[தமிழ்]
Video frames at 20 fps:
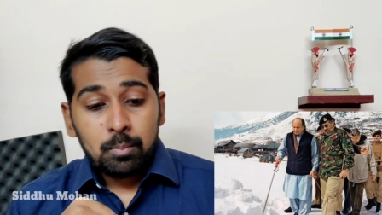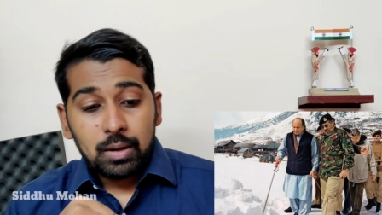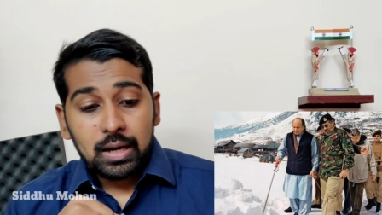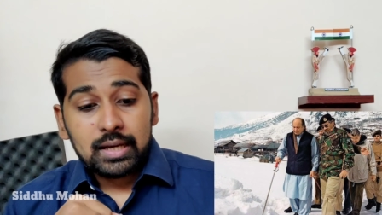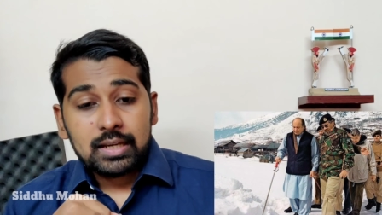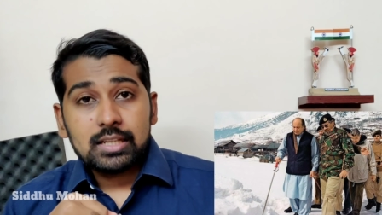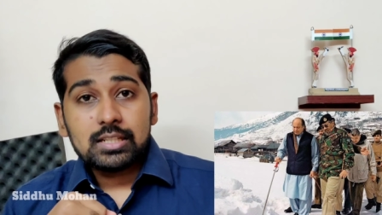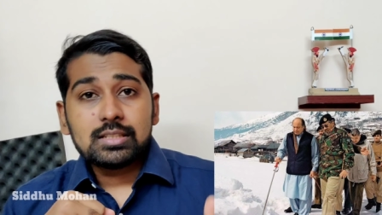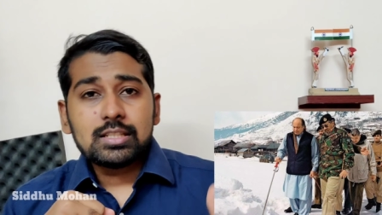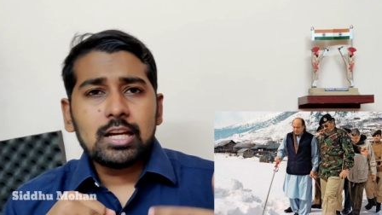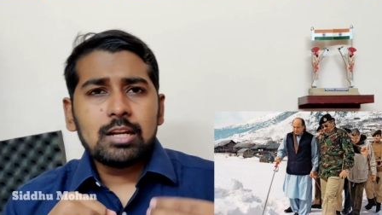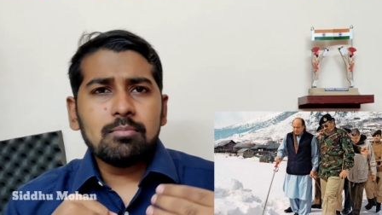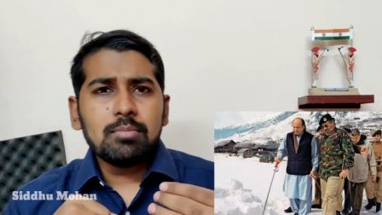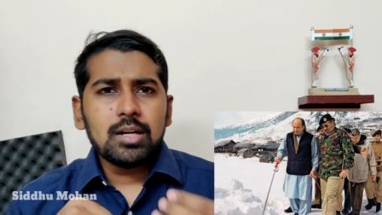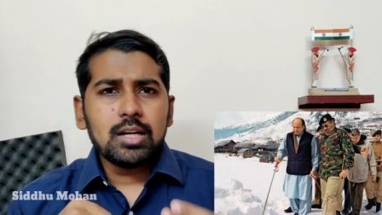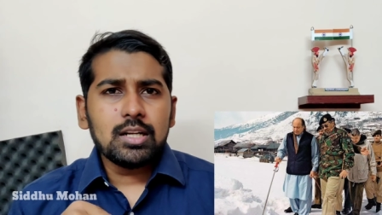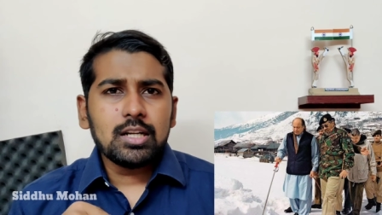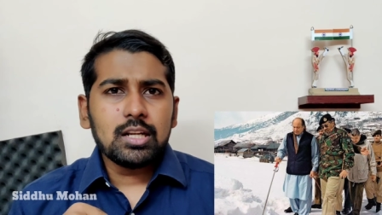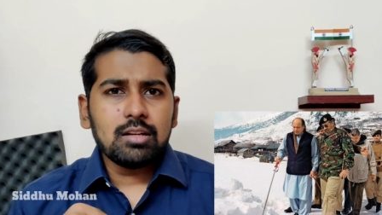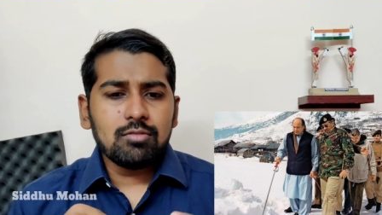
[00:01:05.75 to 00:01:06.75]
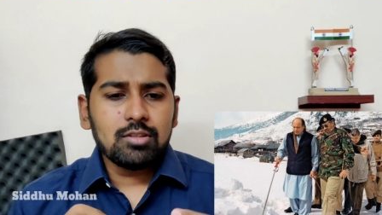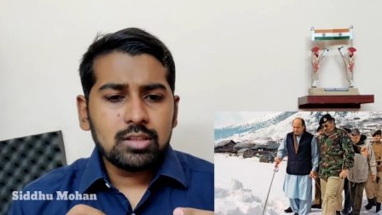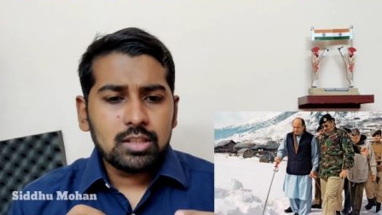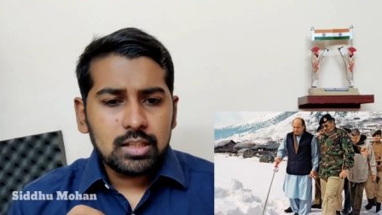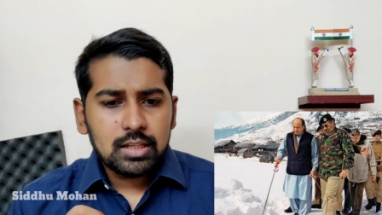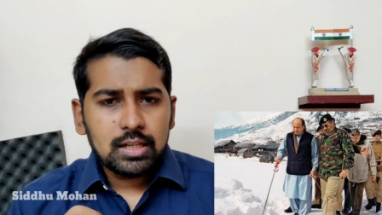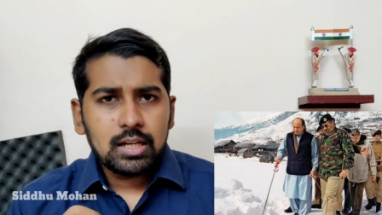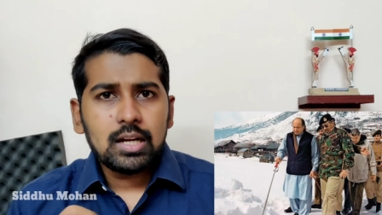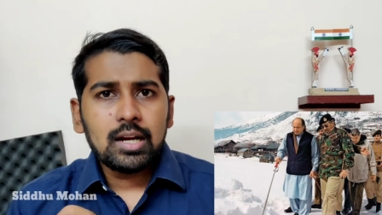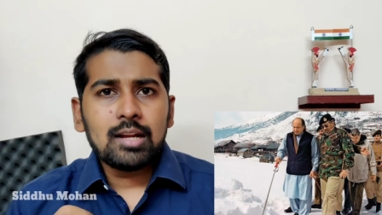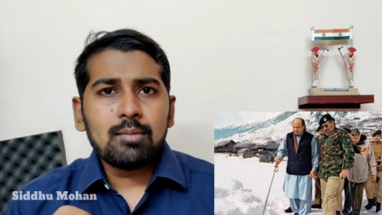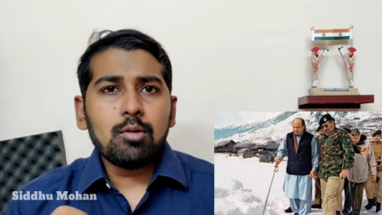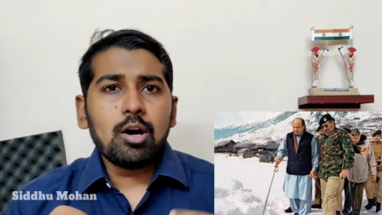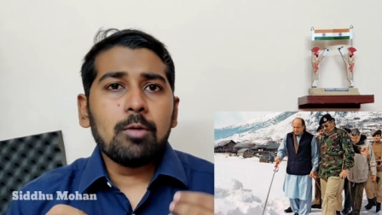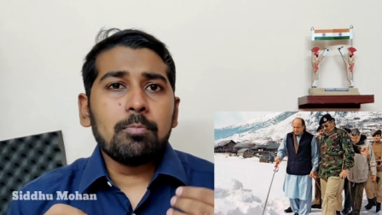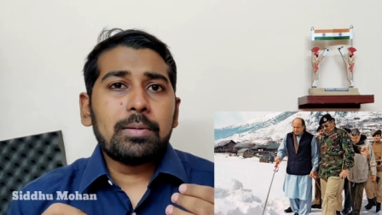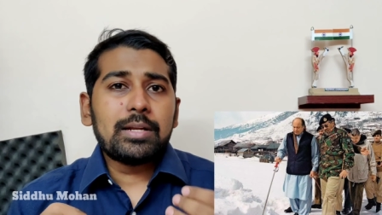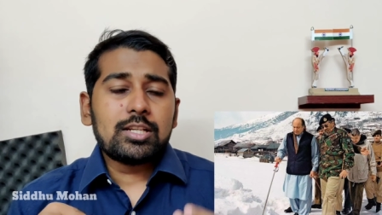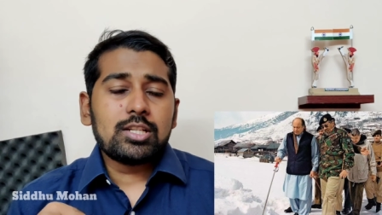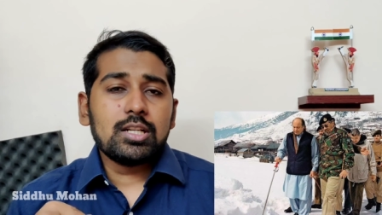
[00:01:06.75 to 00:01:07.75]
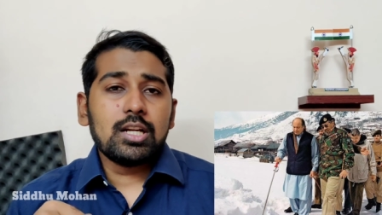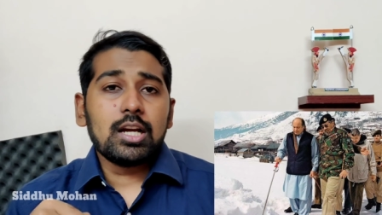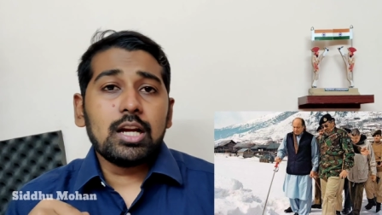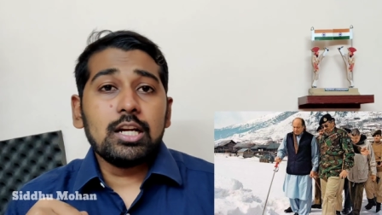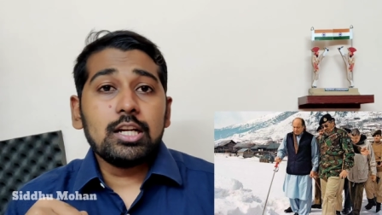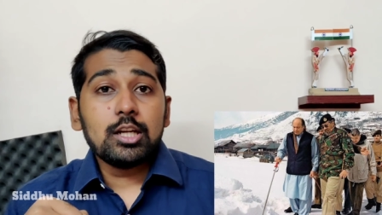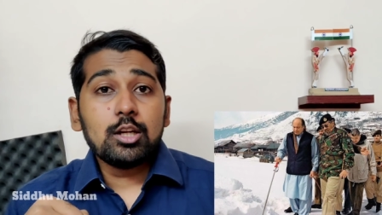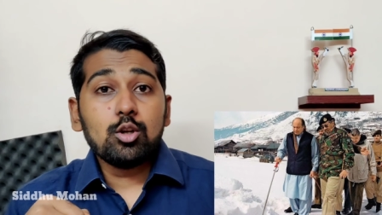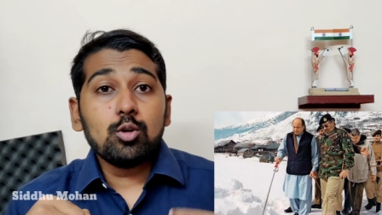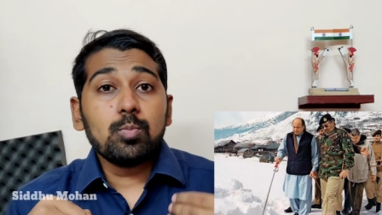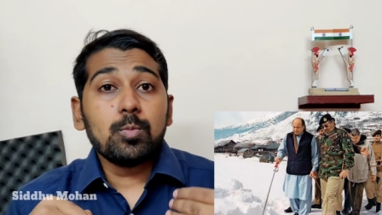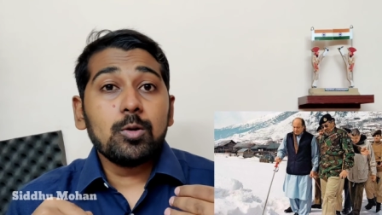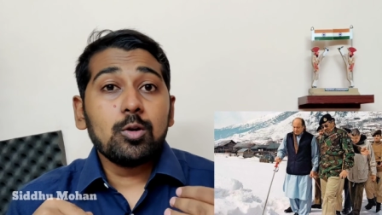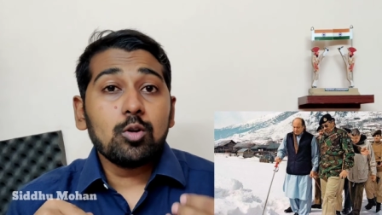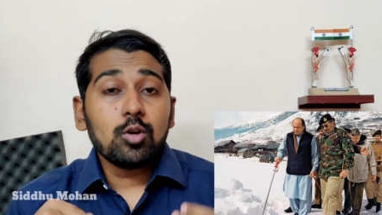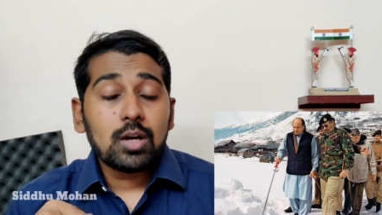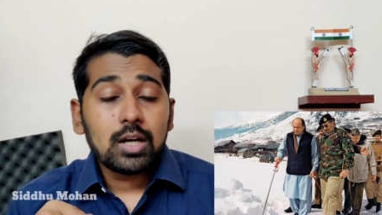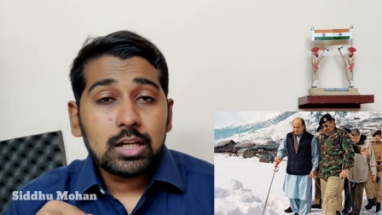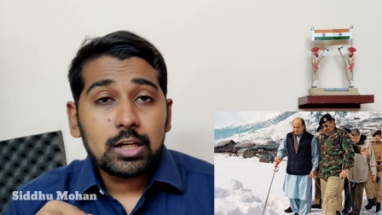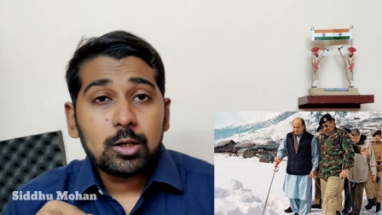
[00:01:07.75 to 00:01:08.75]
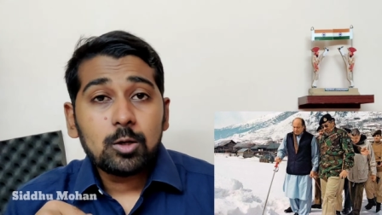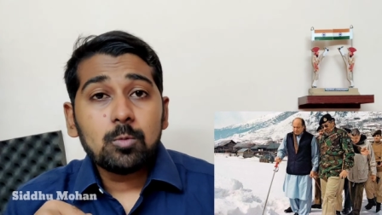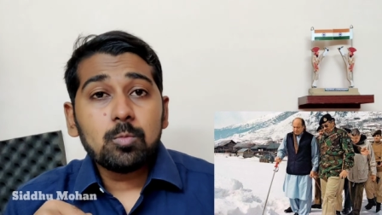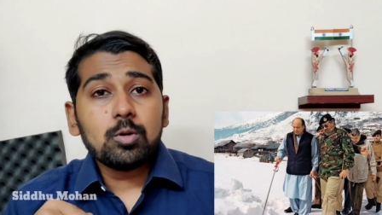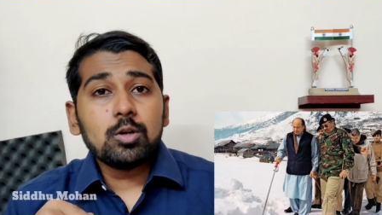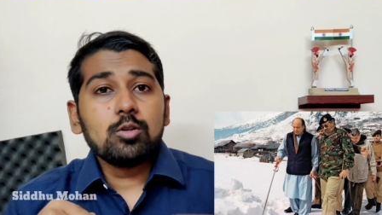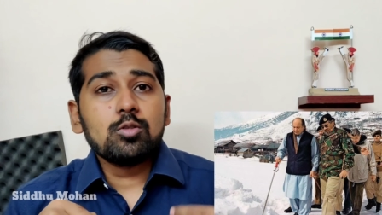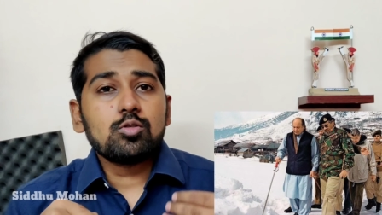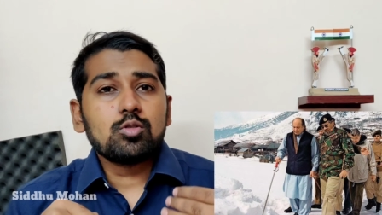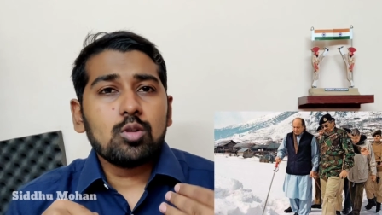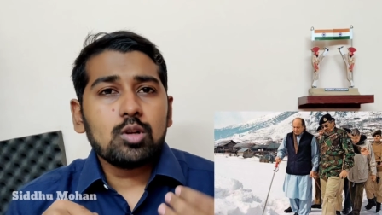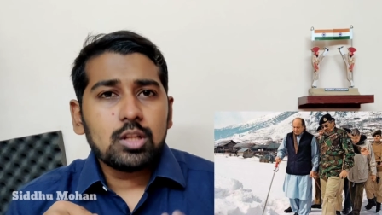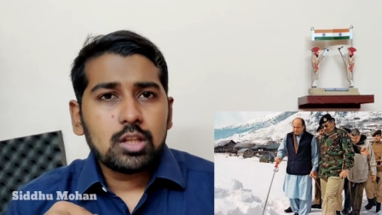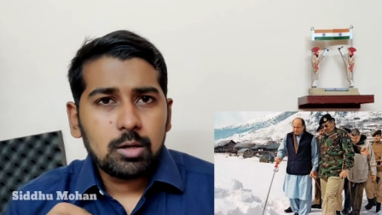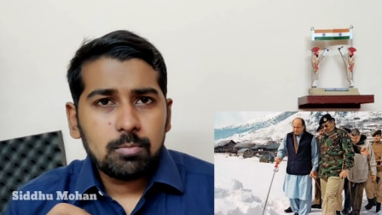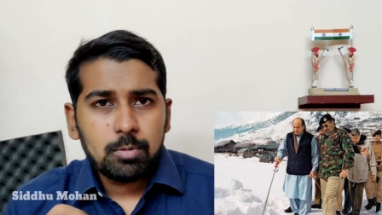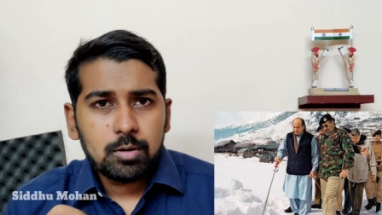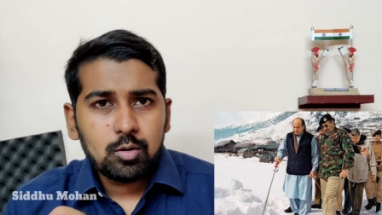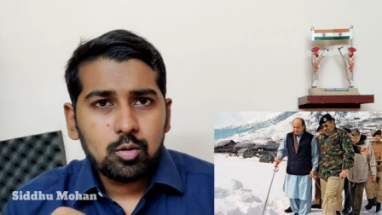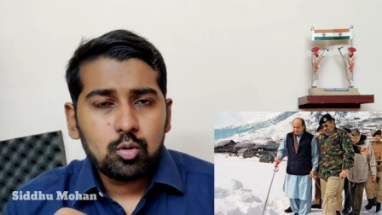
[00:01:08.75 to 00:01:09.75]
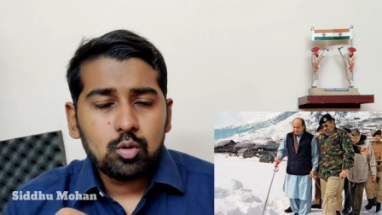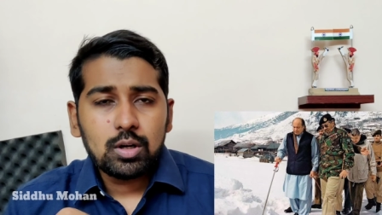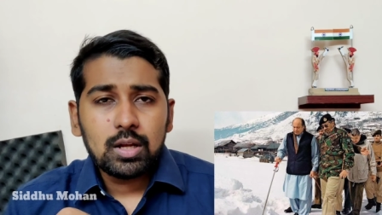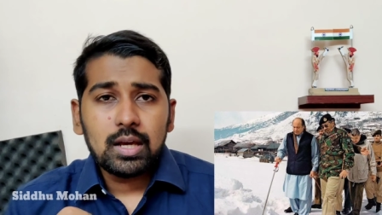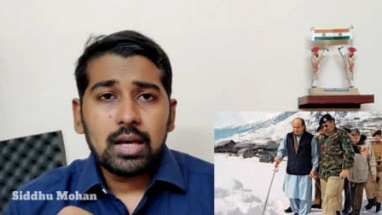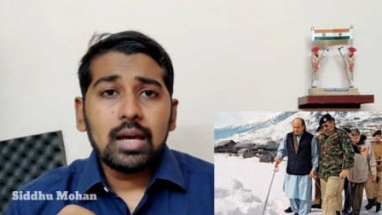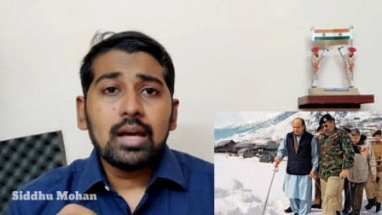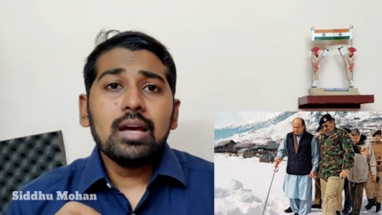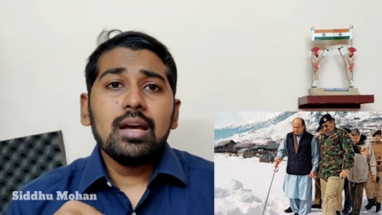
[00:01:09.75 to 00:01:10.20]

பாகிஸ்தான் மிலிட்ரி வந்து இல்லை நம்ம ஆப்ரேஷனை கண்டினியூ பண்ணும் கண்டினியூ பண்ணுன்னு சொன்னதுக்கப்புறம் கூட